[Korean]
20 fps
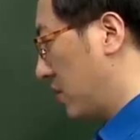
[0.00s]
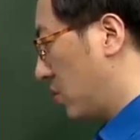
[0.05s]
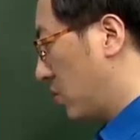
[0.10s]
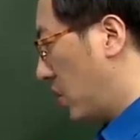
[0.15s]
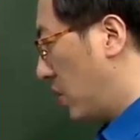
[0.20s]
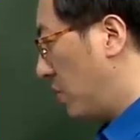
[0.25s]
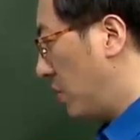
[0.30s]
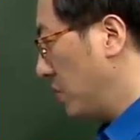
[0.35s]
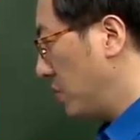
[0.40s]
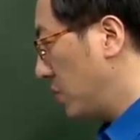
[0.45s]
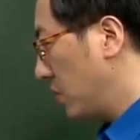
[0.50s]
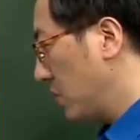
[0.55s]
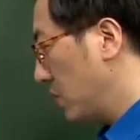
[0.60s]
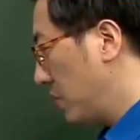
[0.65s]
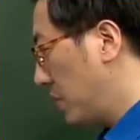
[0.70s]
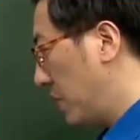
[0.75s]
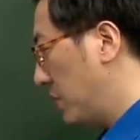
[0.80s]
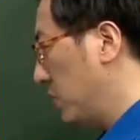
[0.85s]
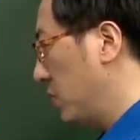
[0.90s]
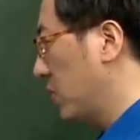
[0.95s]
교환법
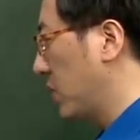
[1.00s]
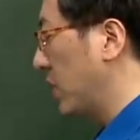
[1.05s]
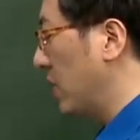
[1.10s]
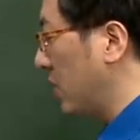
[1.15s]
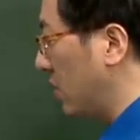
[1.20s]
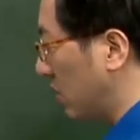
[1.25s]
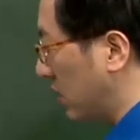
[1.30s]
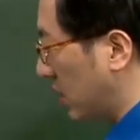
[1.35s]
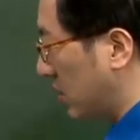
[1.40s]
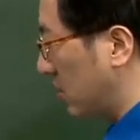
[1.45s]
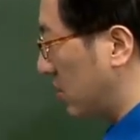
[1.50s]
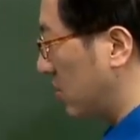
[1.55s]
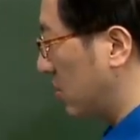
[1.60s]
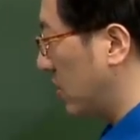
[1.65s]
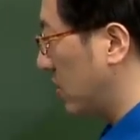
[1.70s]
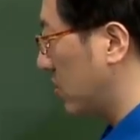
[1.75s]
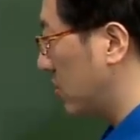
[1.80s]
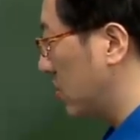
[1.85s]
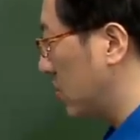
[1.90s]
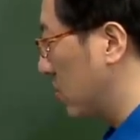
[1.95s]
성립하면 이게 영향렬이
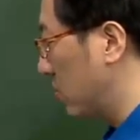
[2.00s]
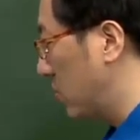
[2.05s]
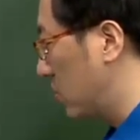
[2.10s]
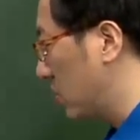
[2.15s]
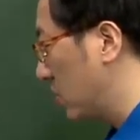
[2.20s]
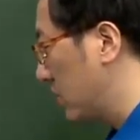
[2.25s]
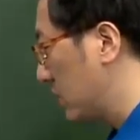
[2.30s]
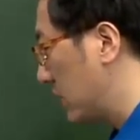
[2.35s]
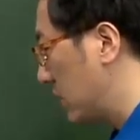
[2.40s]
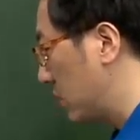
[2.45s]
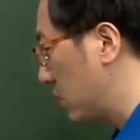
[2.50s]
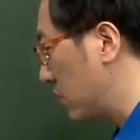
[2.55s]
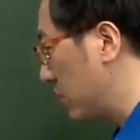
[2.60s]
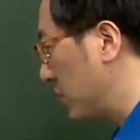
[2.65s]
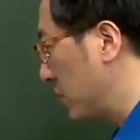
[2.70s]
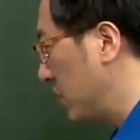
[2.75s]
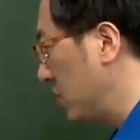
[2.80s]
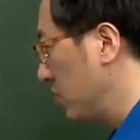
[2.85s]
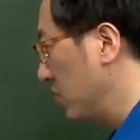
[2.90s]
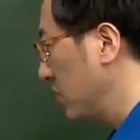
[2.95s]
되는 거죠. 이거
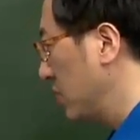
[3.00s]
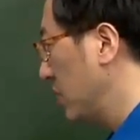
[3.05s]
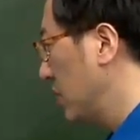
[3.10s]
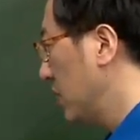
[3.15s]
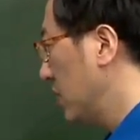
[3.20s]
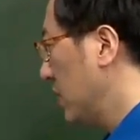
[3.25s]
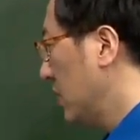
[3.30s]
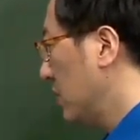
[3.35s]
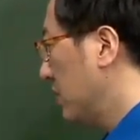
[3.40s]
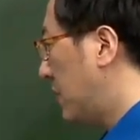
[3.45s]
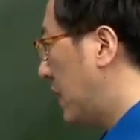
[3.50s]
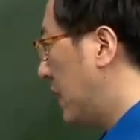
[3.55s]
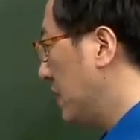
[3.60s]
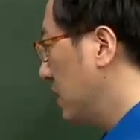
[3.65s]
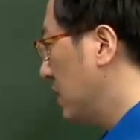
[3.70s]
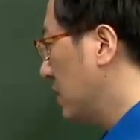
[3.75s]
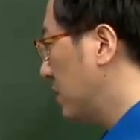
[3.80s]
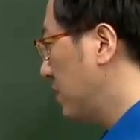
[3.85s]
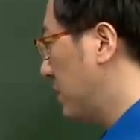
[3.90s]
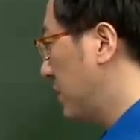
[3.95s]
연산해주면
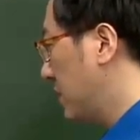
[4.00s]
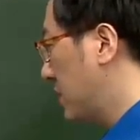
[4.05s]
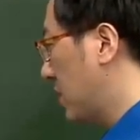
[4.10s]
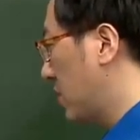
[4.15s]
마이너스 b